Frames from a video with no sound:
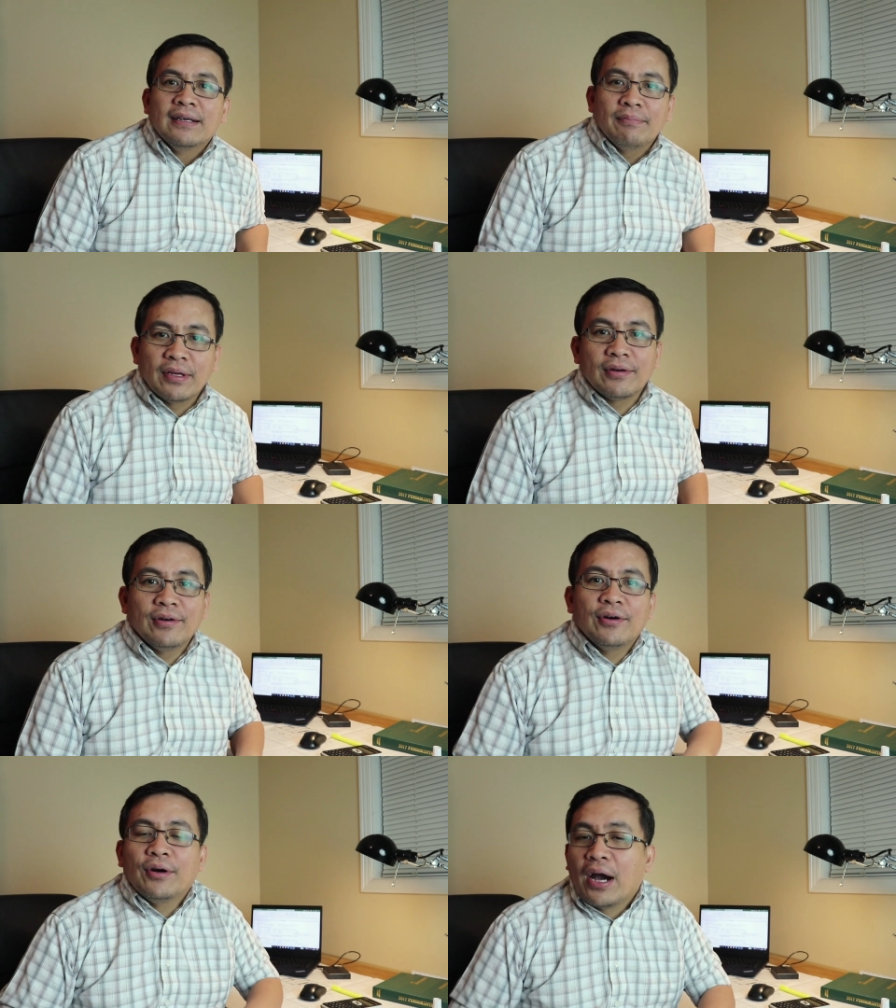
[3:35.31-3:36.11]

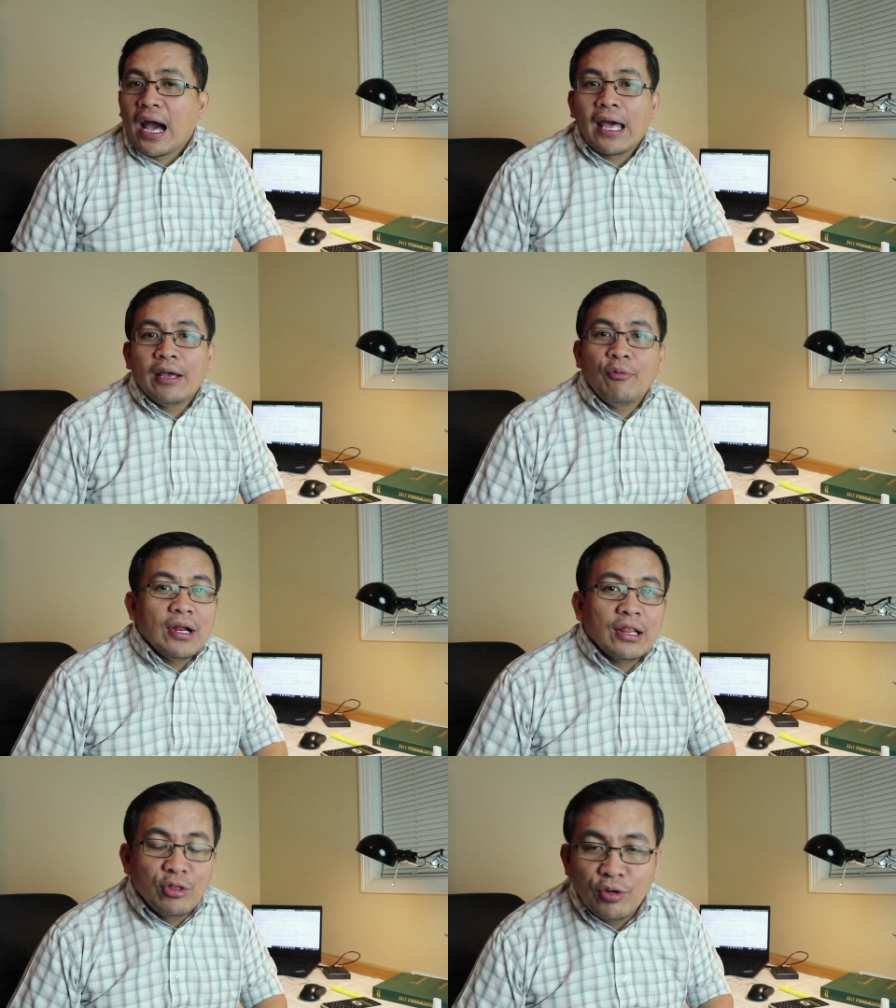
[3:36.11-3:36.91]
Pero I
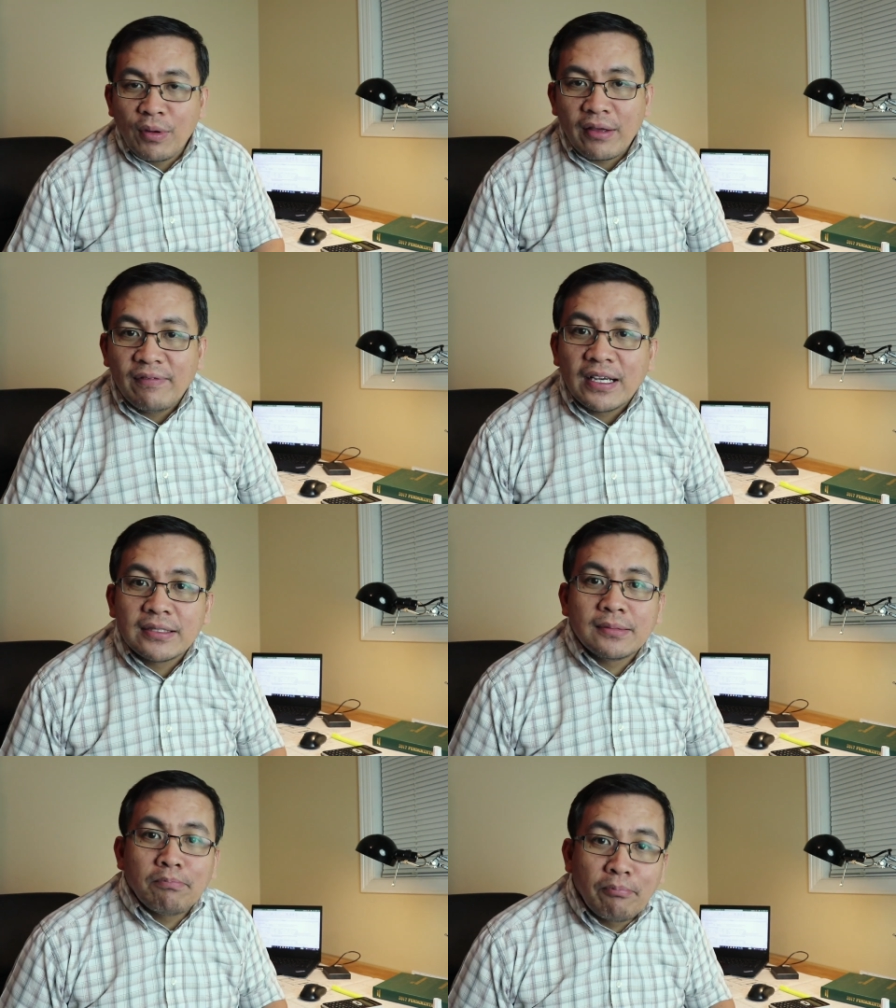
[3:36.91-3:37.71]
will do my
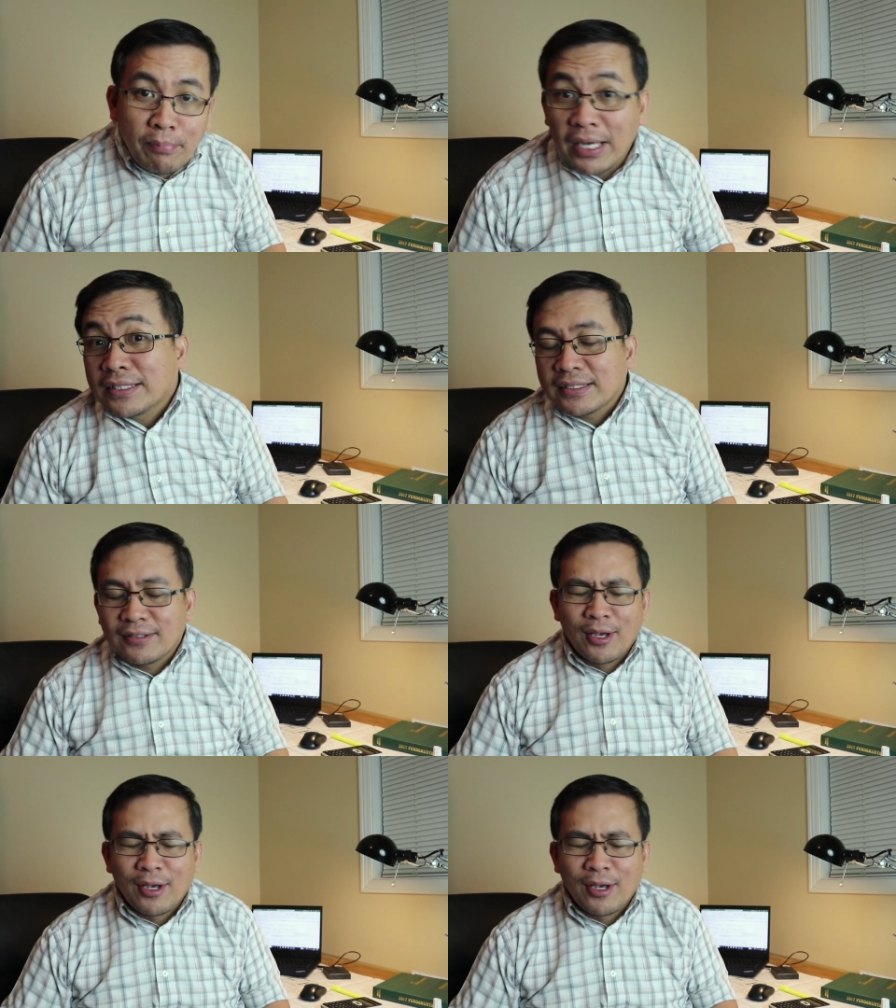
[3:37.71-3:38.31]
best, best,